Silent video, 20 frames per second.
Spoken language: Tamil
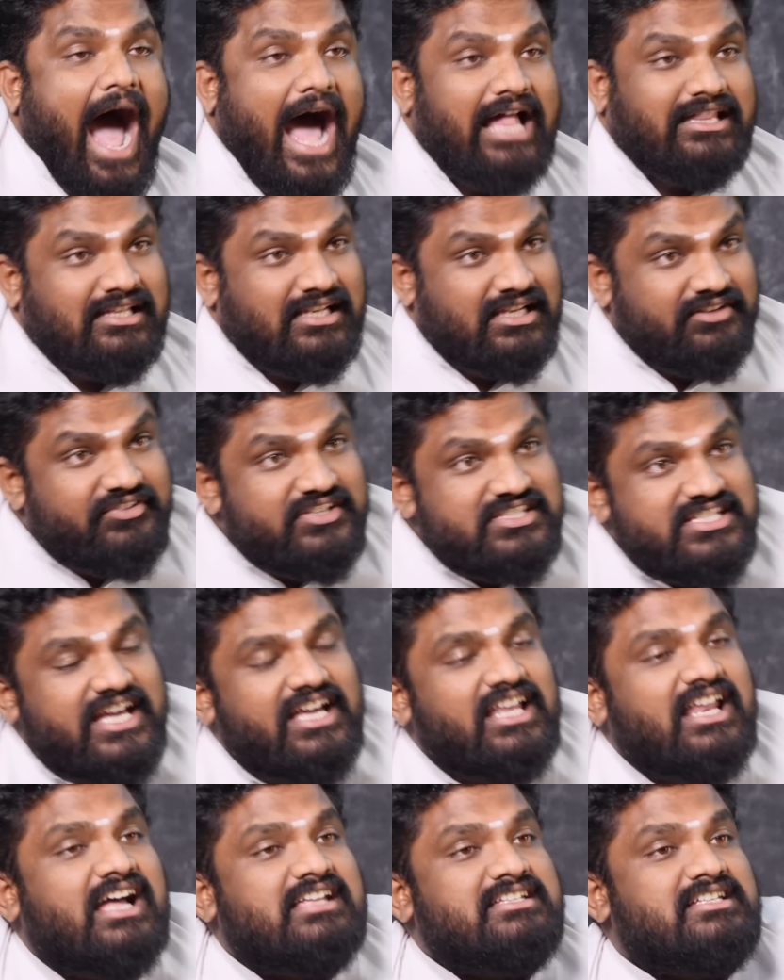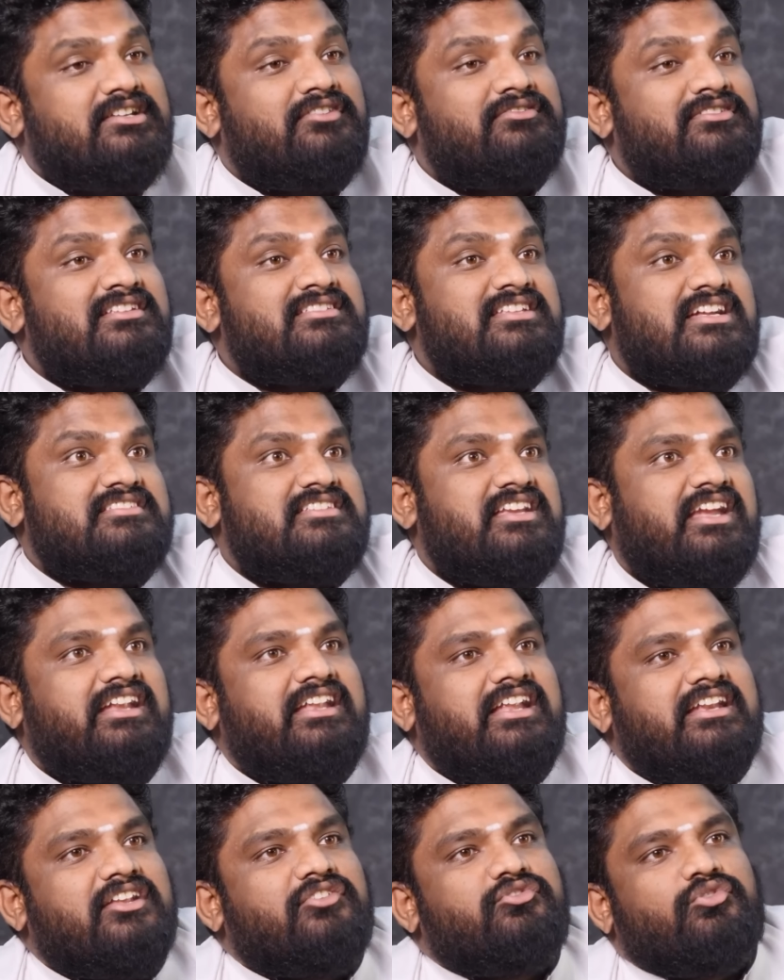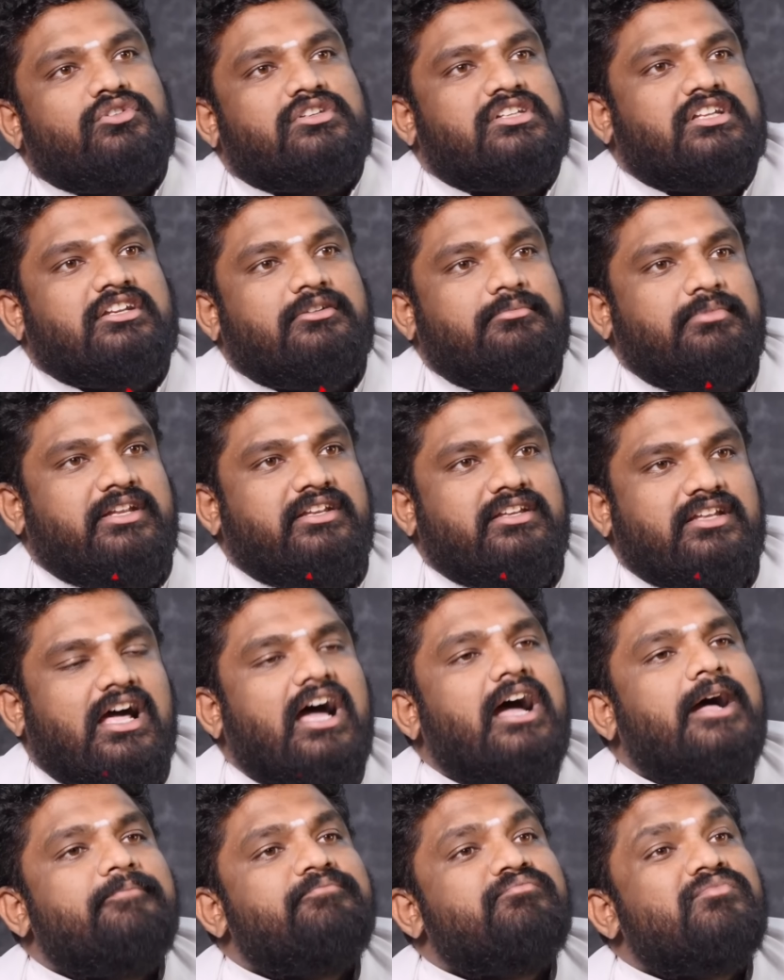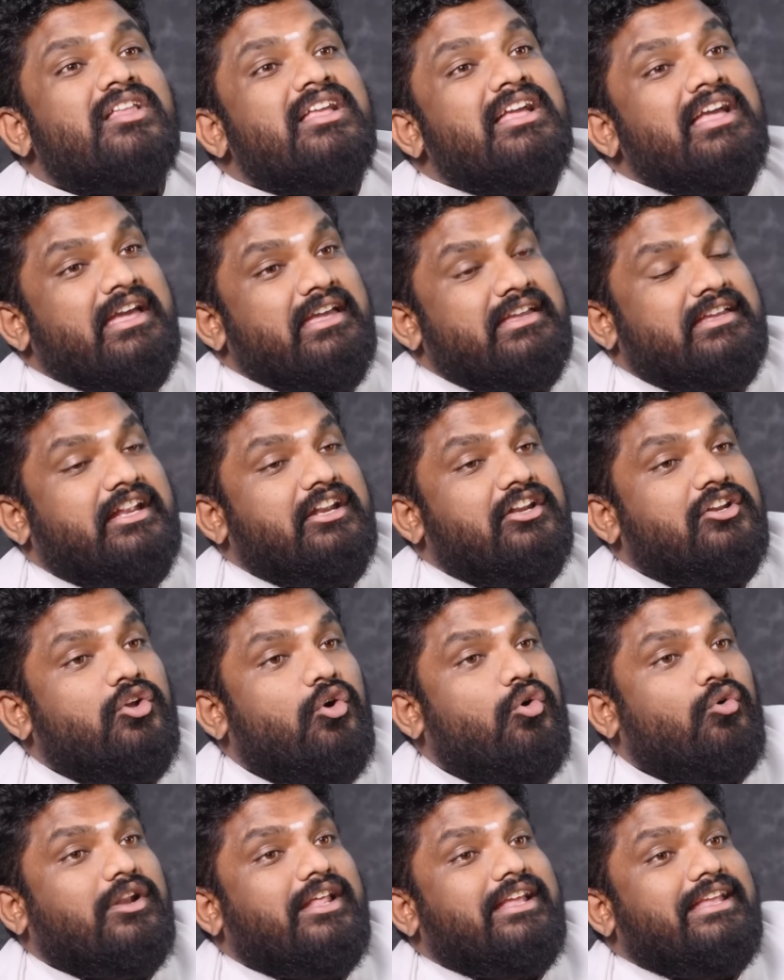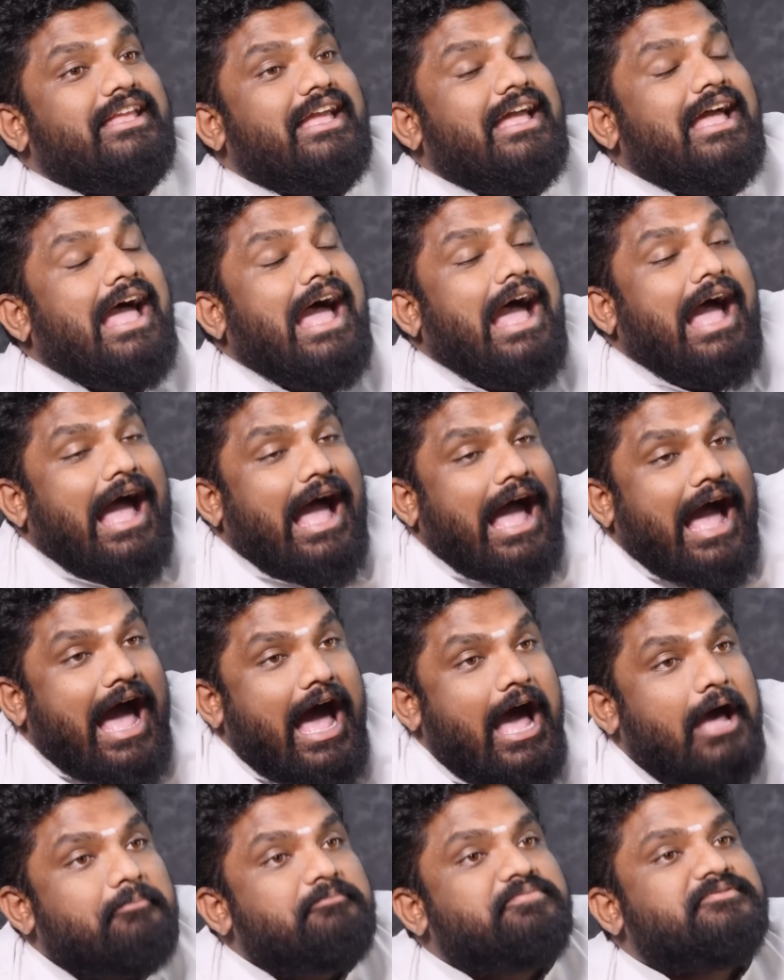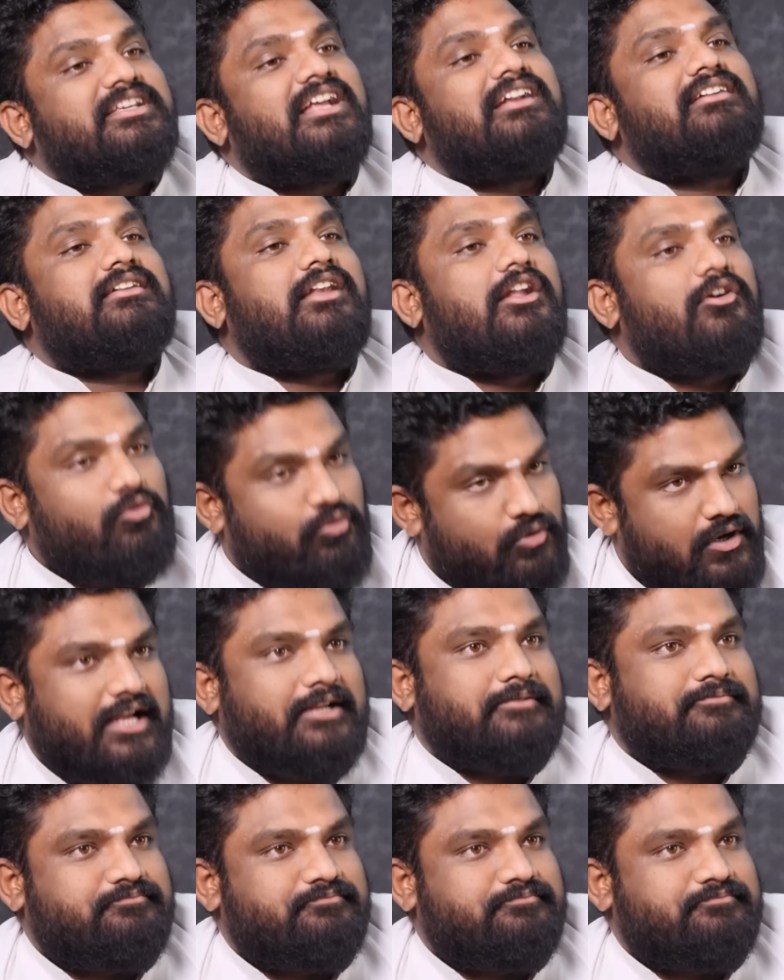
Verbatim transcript: அதுல விஜயராஜனை வந்து ஜட்ஜு கிட்ட என்ன சொல்றாரு அப்படின்னா என்னுடைய ஆப்சண்ட்ல கூட